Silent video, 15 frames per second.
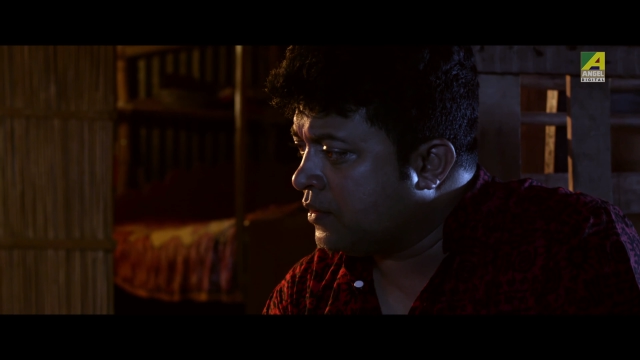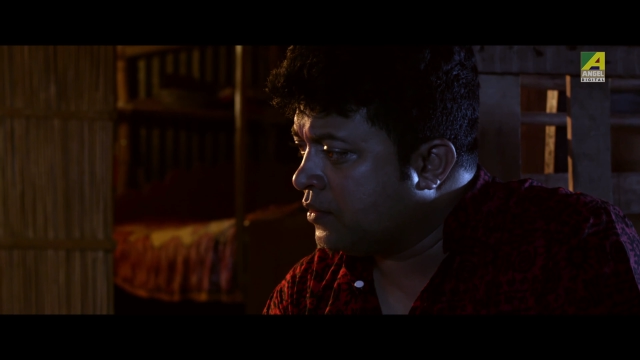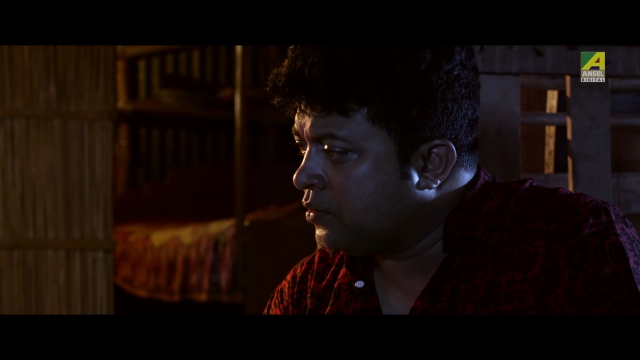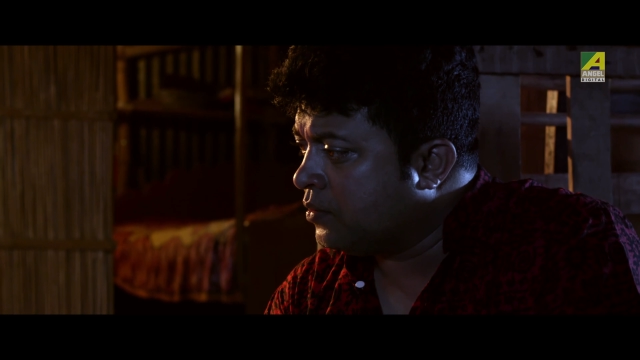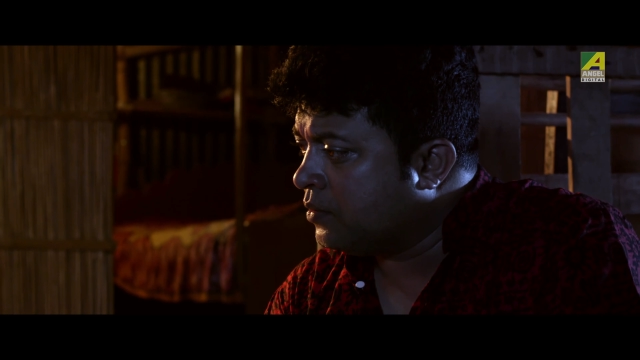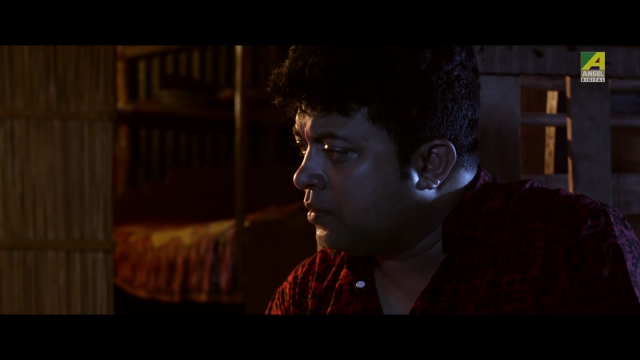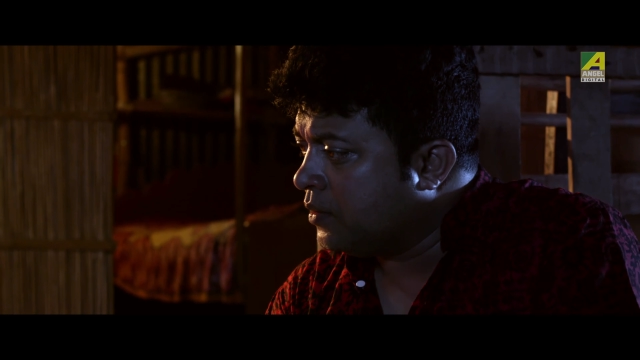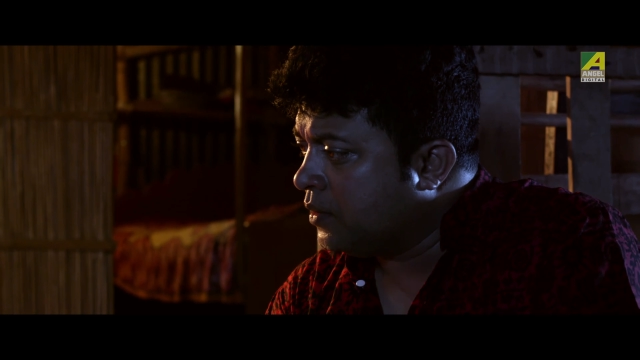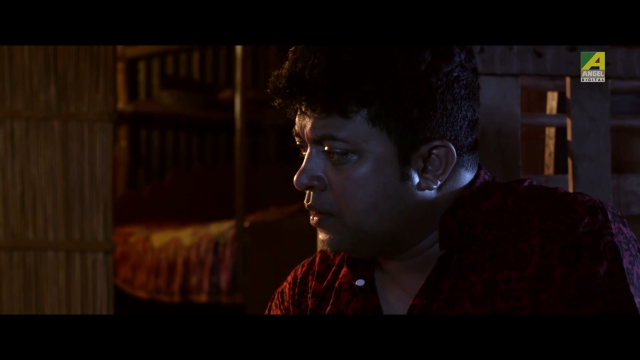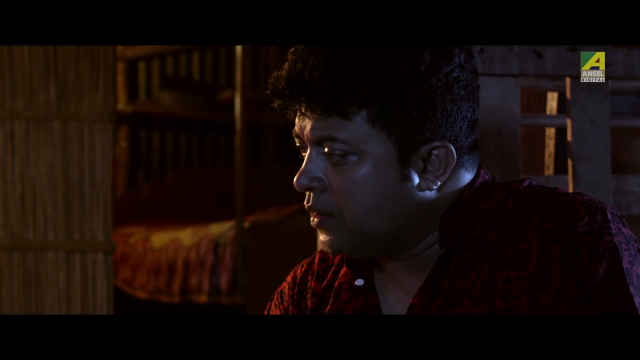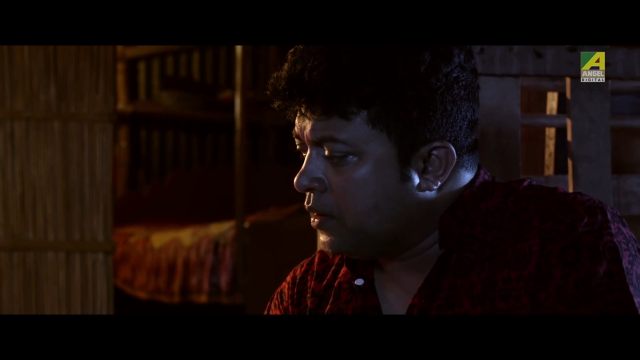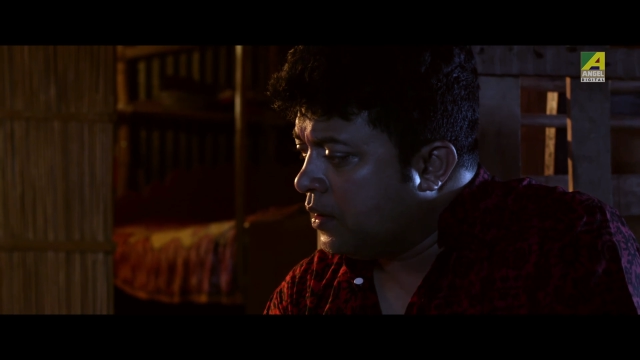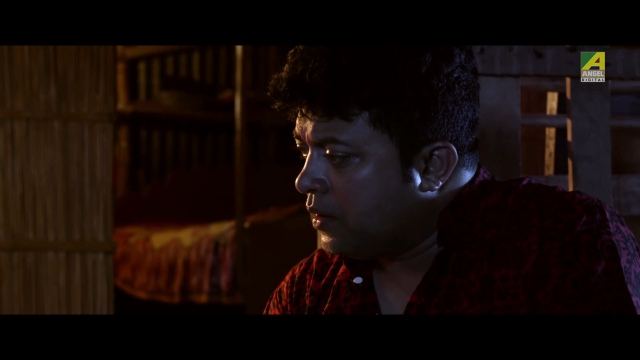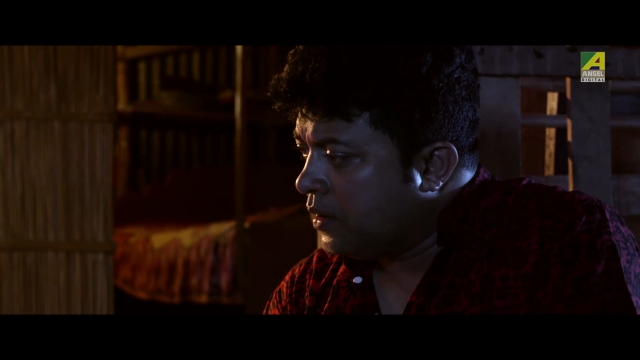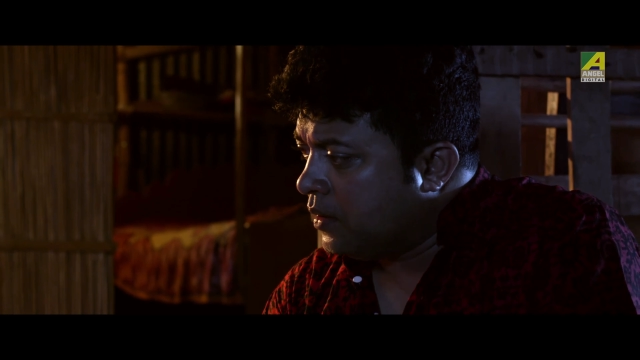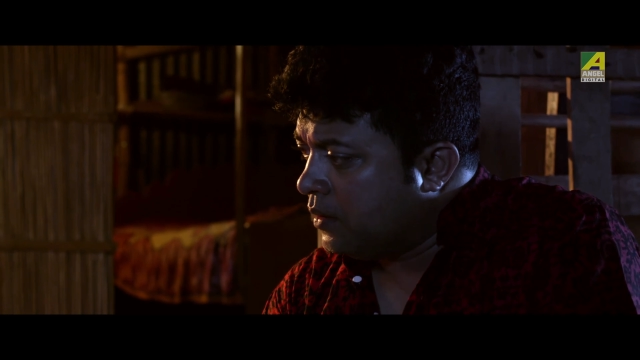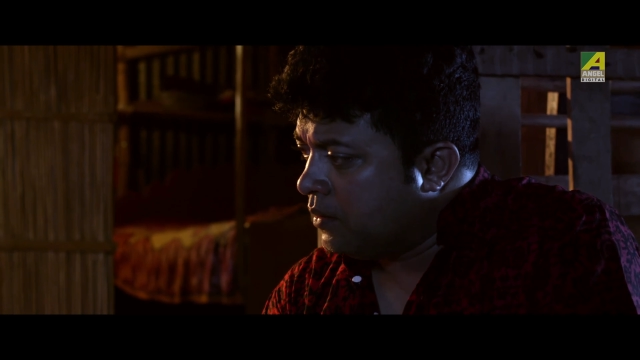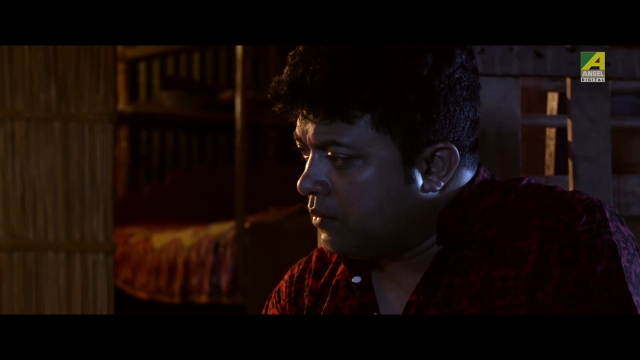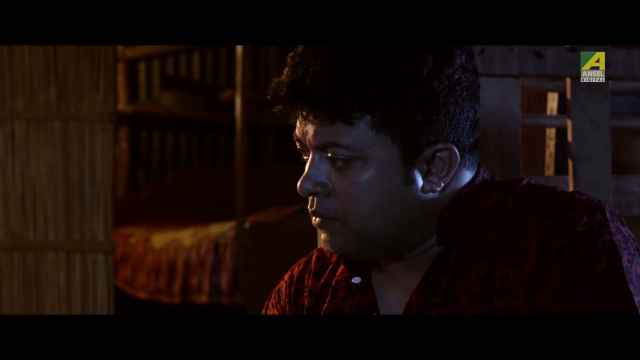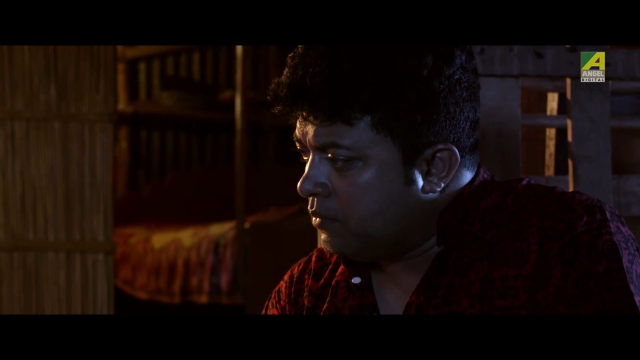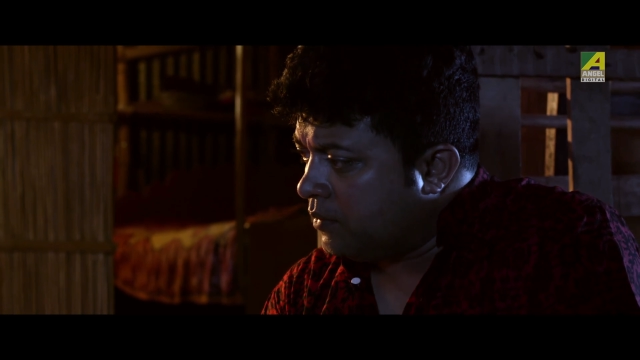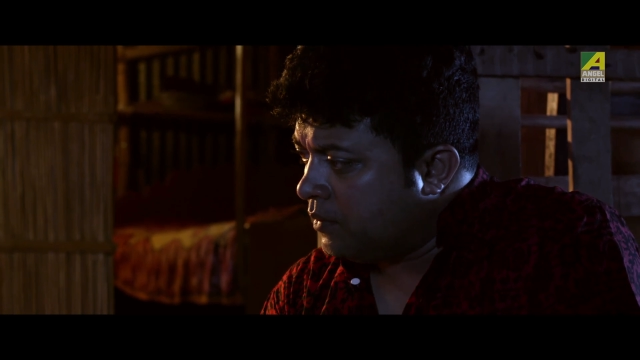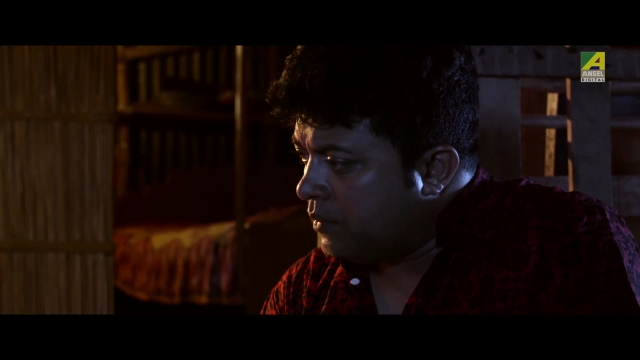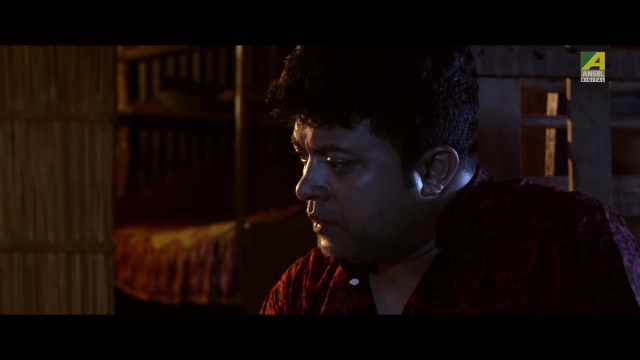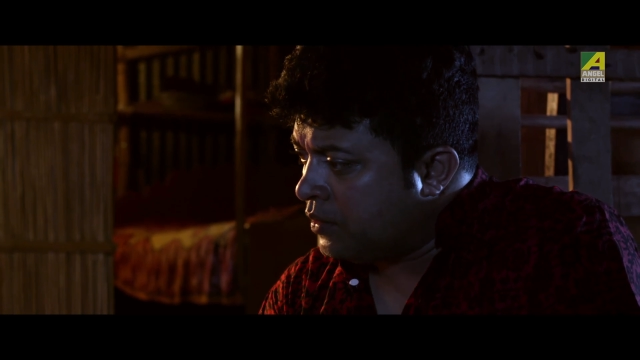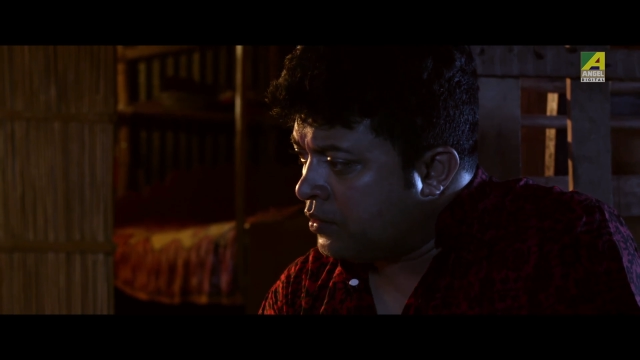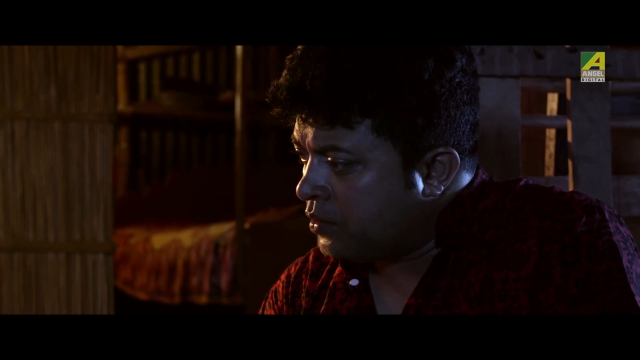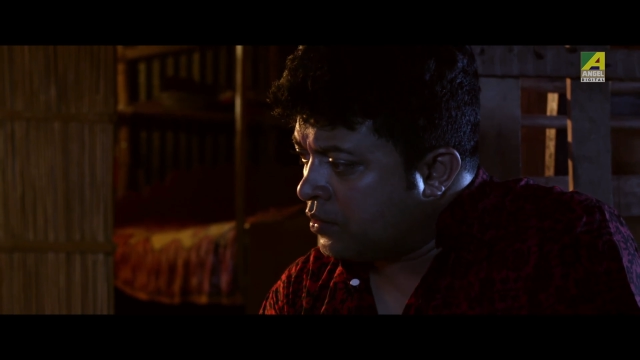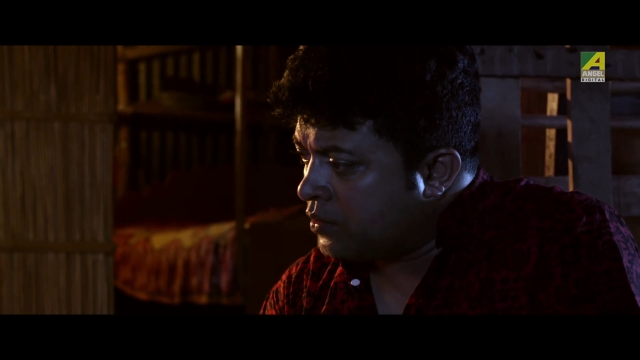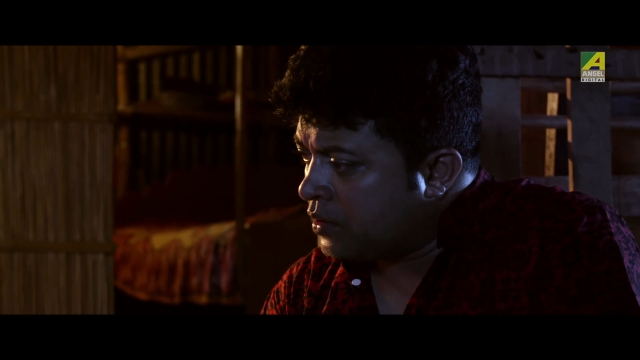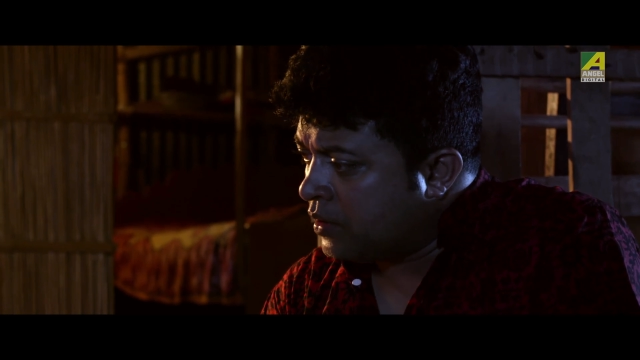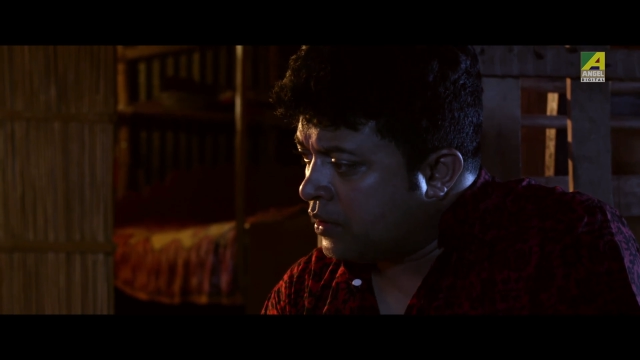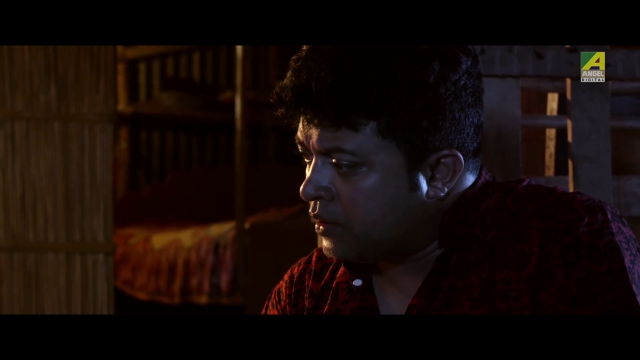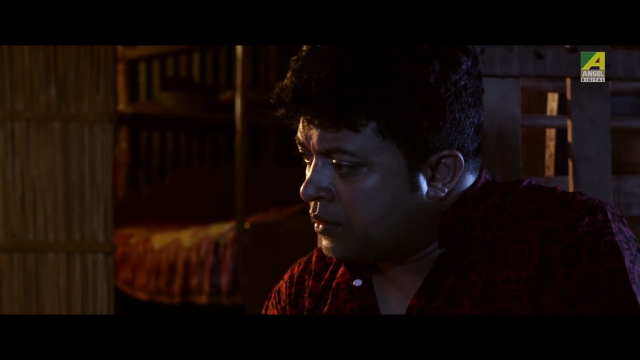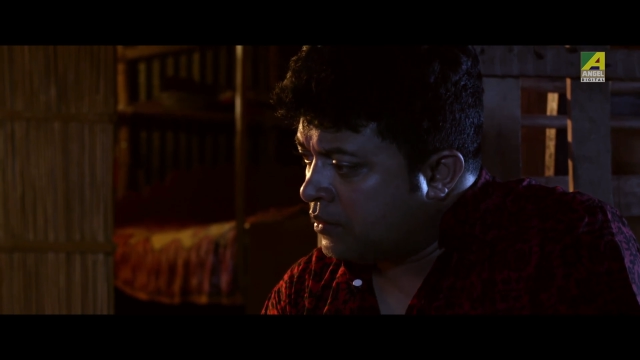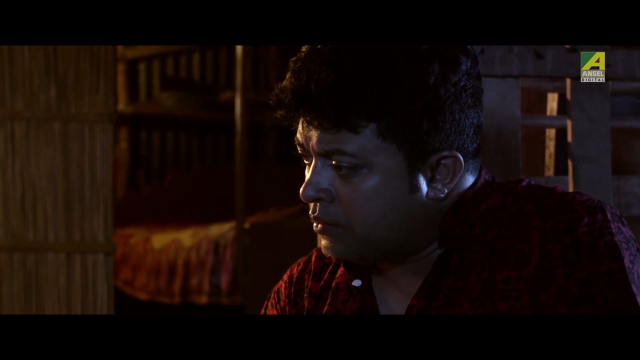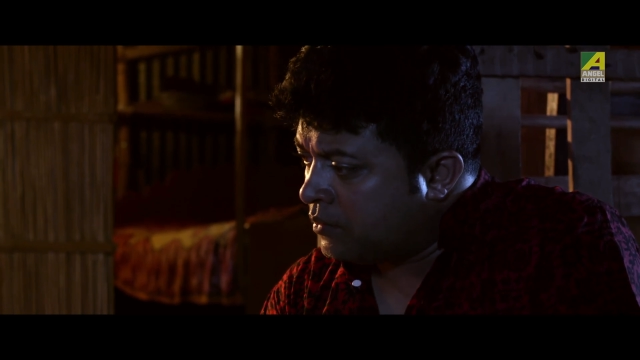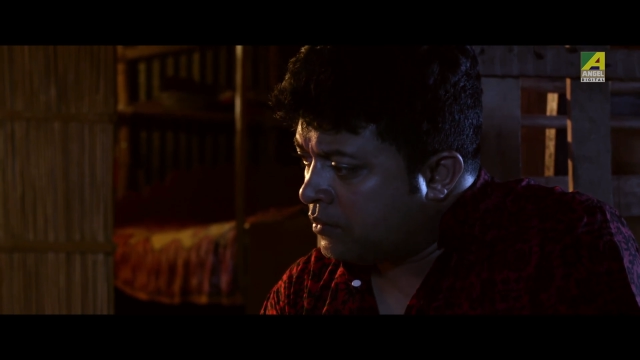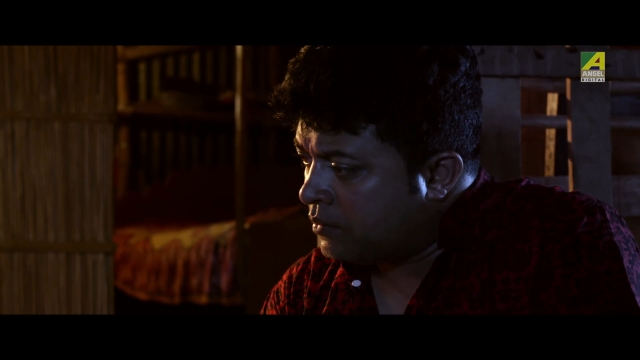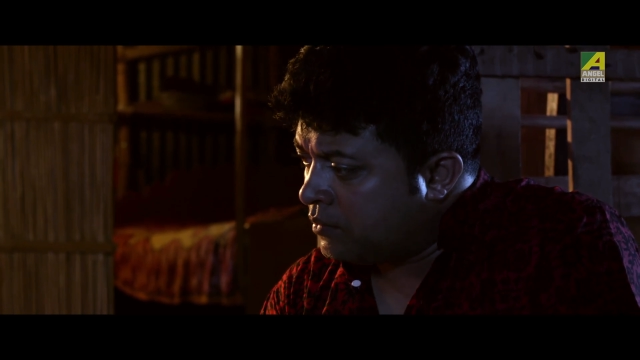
কিন্তু এ সংসারের